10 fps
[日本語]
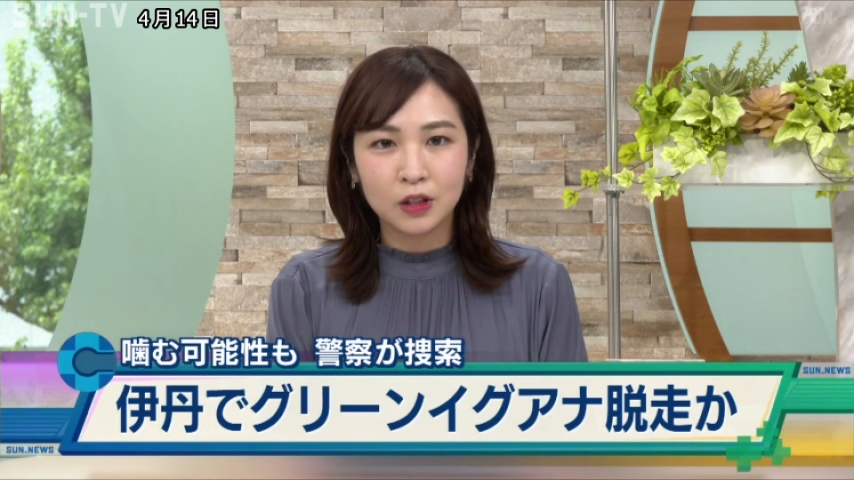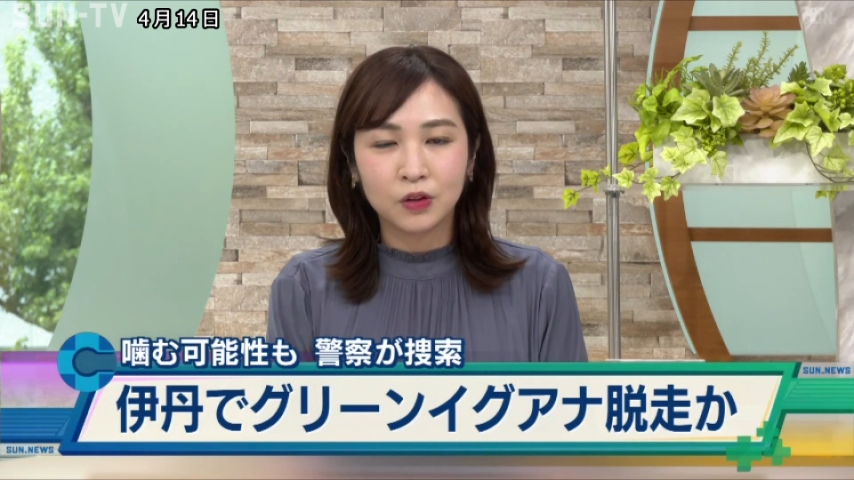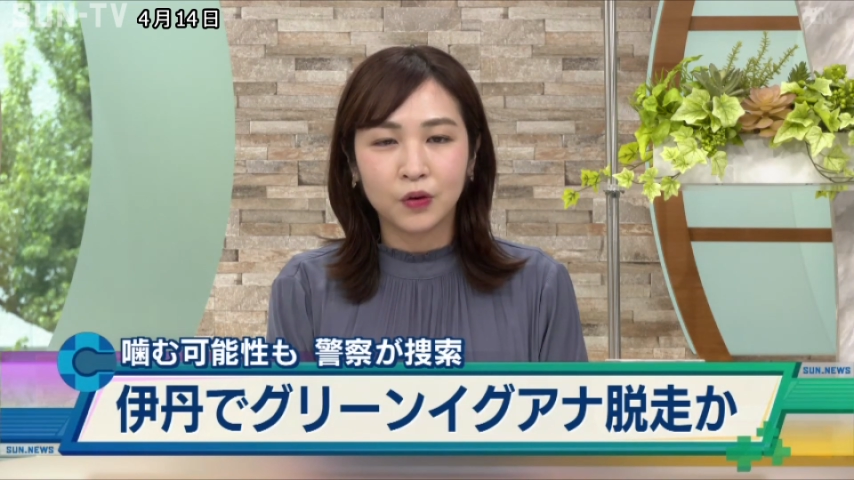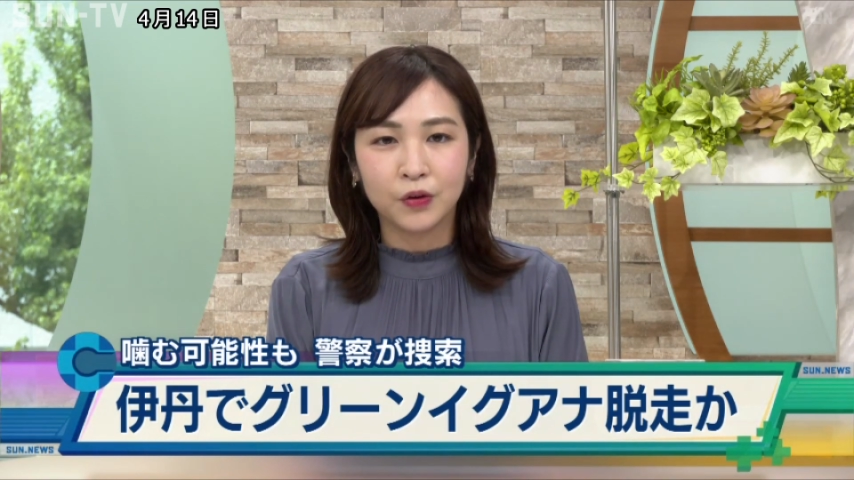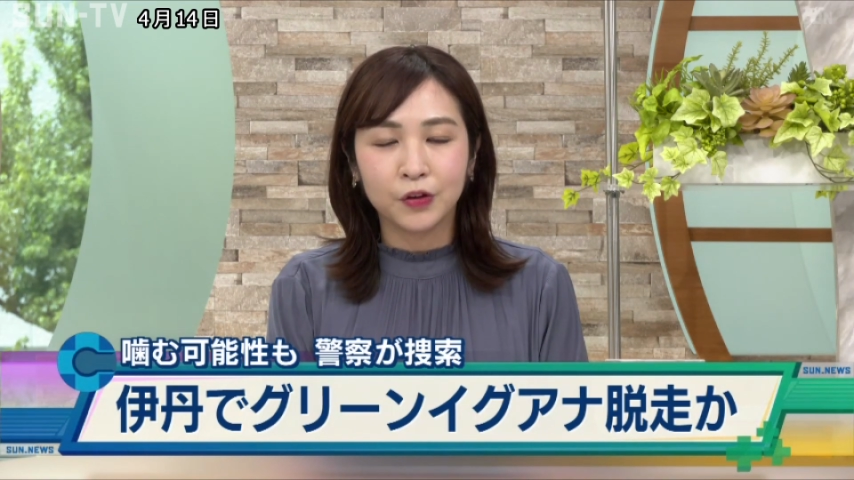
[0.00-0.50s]

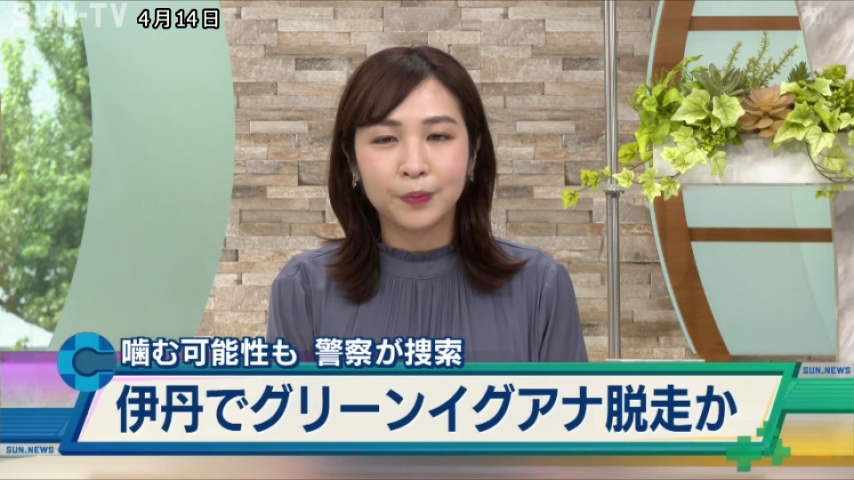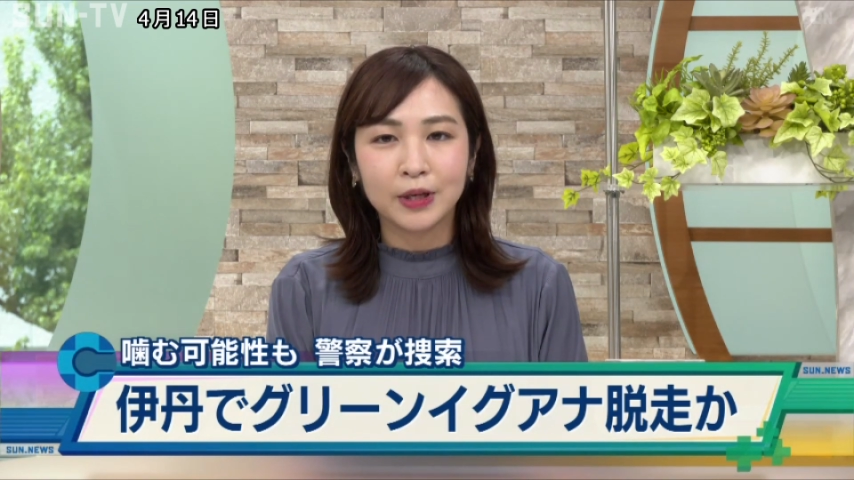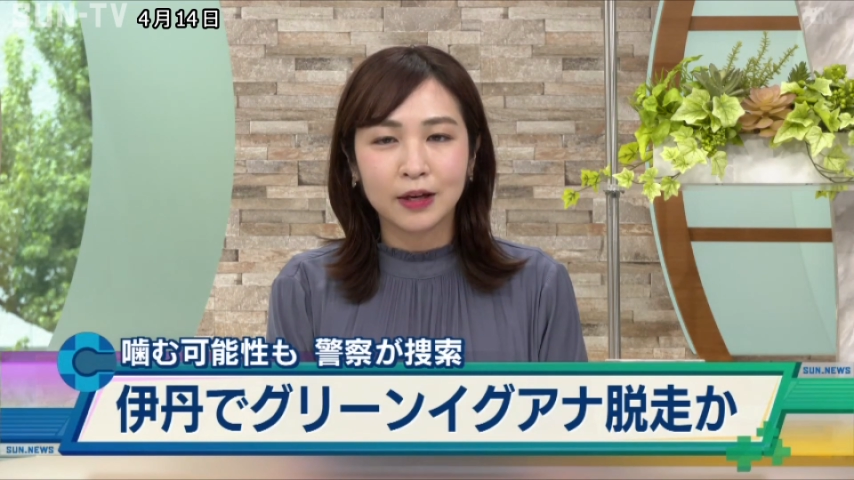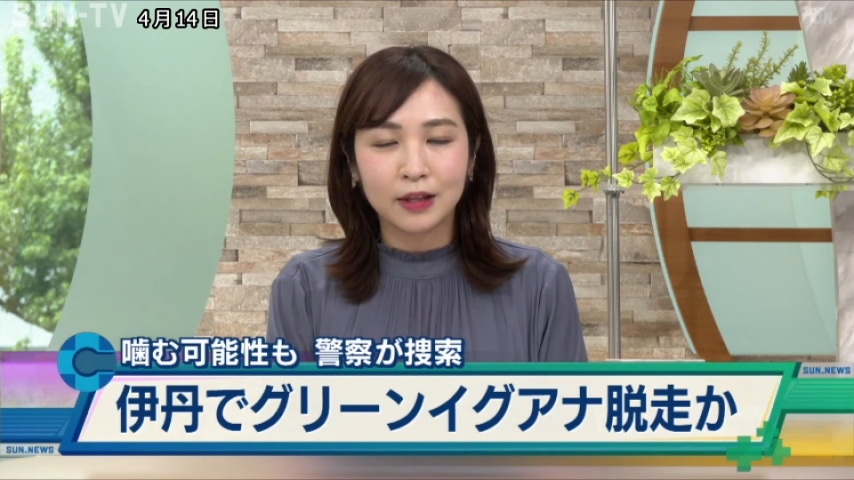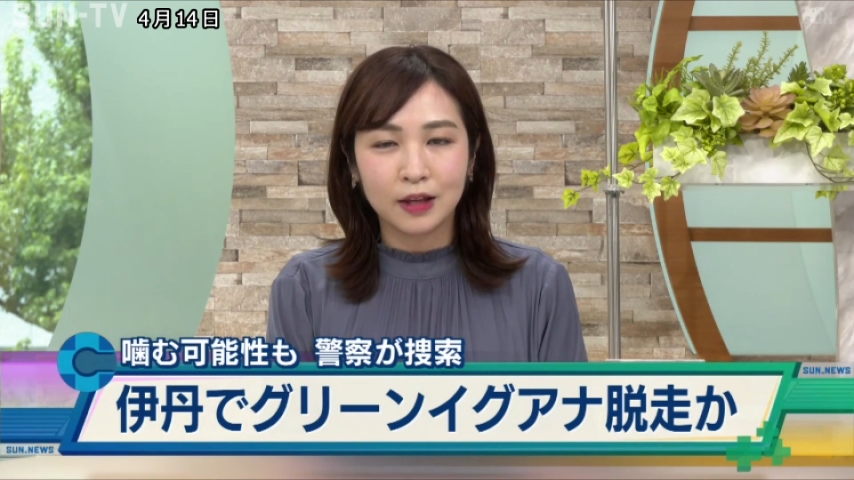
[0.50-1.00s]
と呼びか
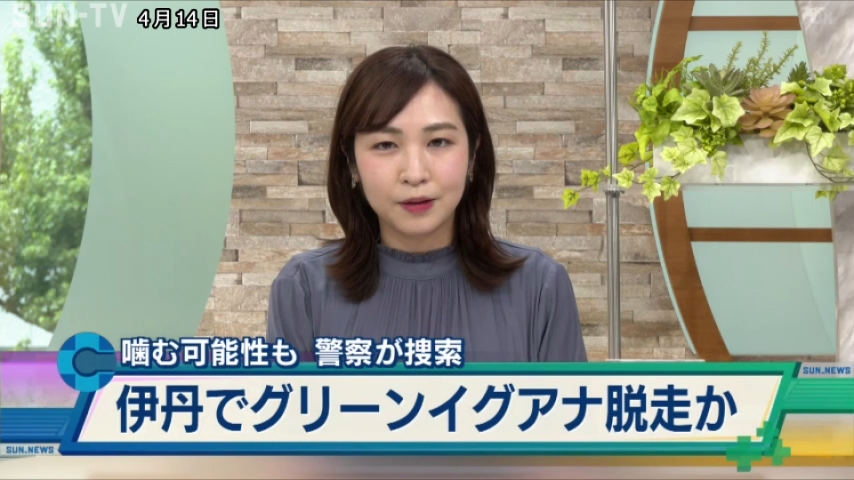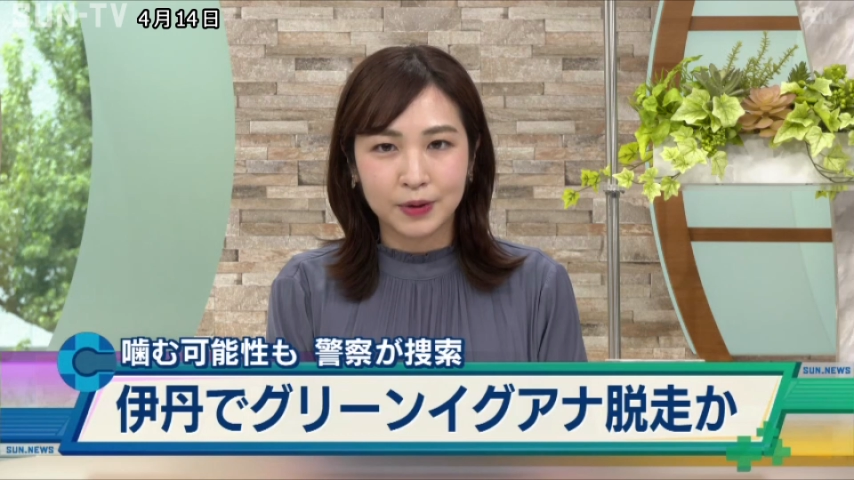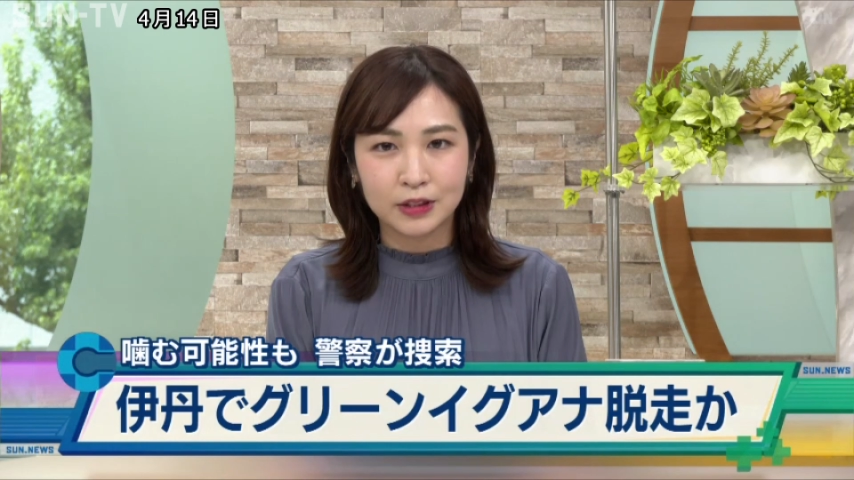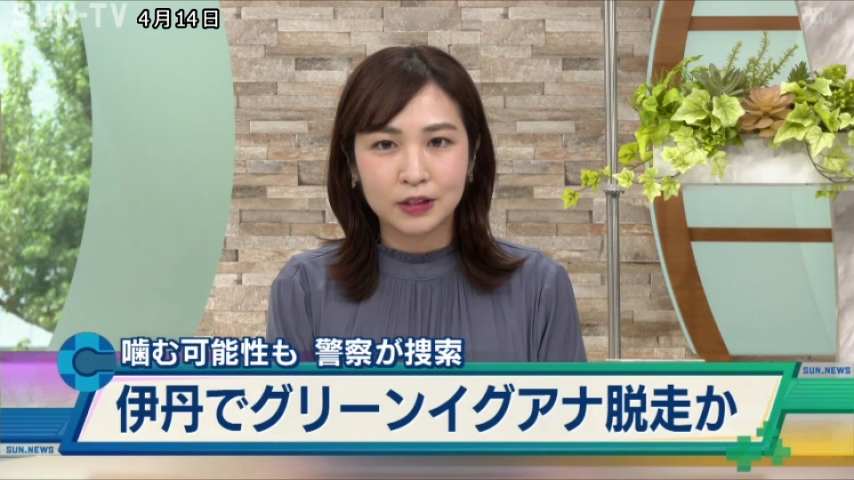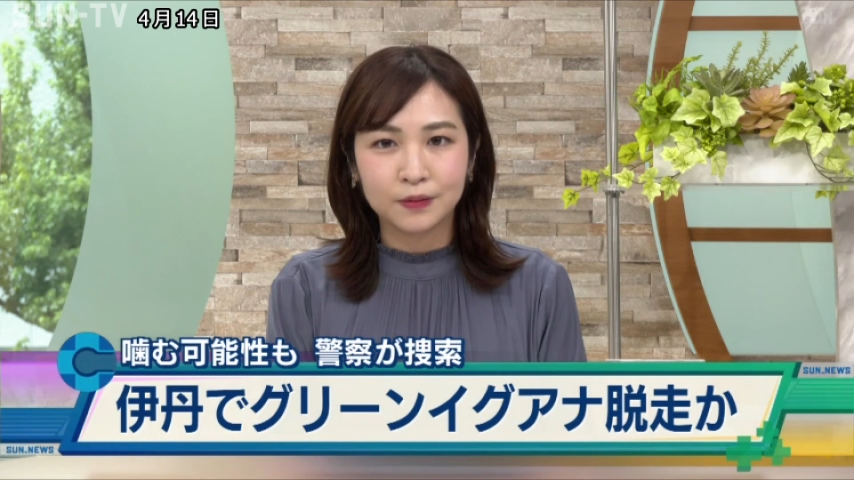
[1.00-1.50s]
けていま
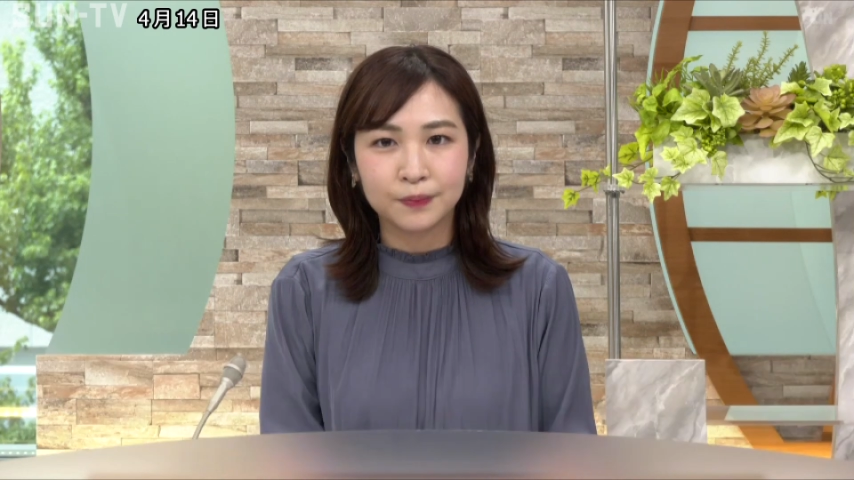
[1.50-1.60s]
す